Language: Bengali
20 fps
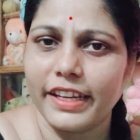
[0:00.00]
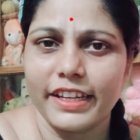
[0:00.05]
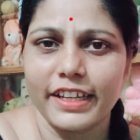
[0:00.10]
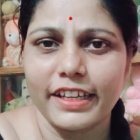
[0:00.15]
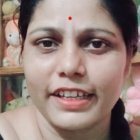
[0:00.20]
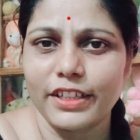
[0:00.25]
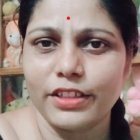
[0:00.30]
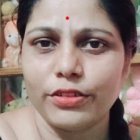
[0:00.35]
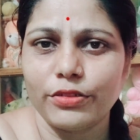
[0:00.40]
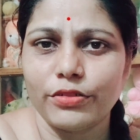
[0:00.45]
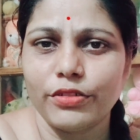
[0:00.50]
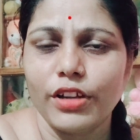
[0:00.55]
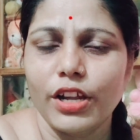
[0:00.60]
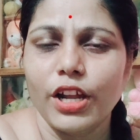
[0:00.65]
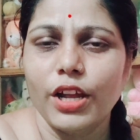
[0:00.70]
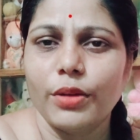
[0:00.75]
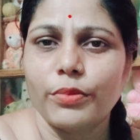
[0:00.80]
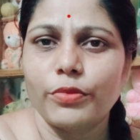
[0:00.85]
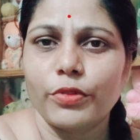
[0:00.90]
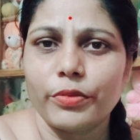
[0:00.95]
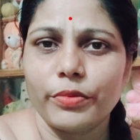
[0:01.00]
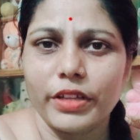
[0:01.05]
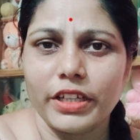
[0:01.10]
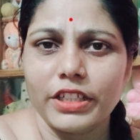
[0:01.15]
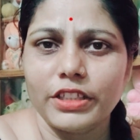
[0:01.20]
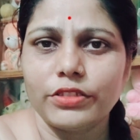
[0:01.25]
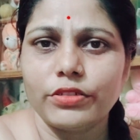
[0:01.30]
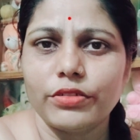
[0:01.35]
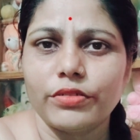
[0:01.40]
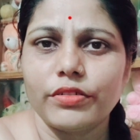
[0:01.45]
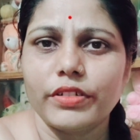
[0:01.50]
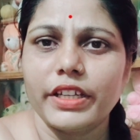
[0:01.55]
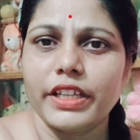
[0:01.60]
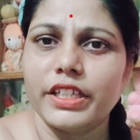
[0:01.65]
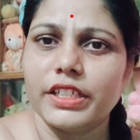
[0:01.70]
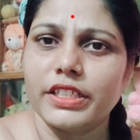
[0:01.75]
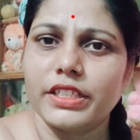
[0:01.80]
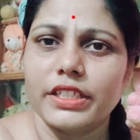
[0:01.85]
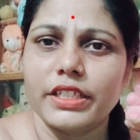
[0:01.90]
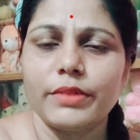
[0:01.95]
এটা কিন্তু প্রমাণিত করে
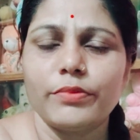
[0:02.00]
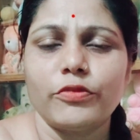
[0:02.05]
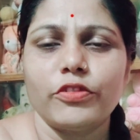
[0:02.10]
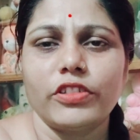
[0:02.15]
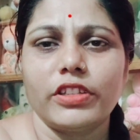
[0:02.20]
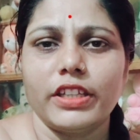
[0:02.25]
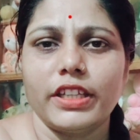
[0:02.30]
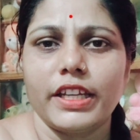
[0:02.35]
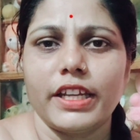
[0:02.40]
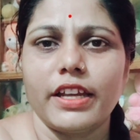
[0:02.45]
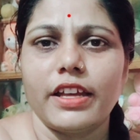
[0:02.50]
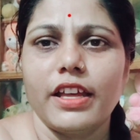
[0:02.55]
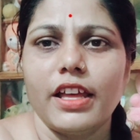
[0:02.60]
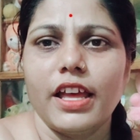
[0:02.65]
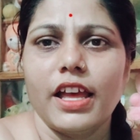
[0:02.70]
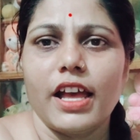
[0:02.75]
দিচ্ছে মন্দিরা